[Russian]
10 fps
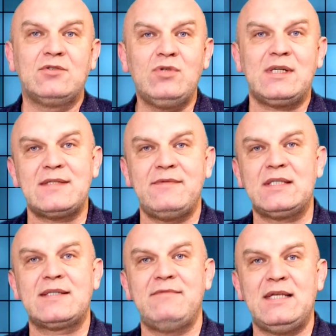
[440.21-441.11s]
но и
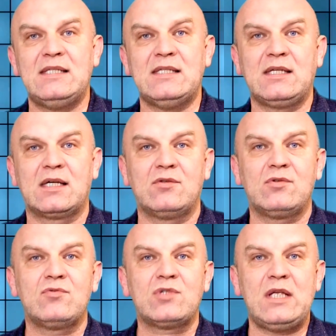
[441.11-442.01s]
разведсведений,
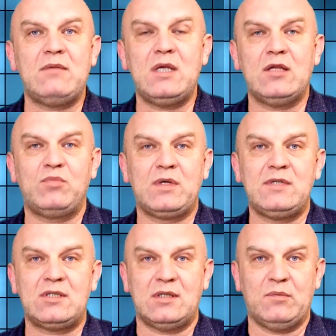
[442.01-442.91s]
которые уже имеют
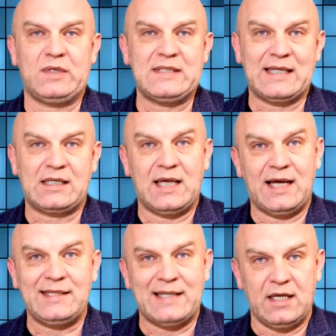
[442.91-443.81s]
первичные признаки
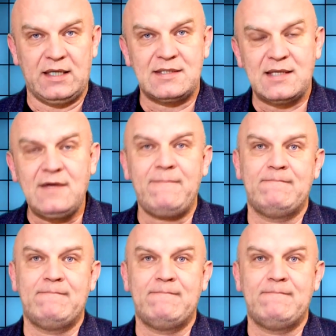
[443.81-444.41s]
анализа.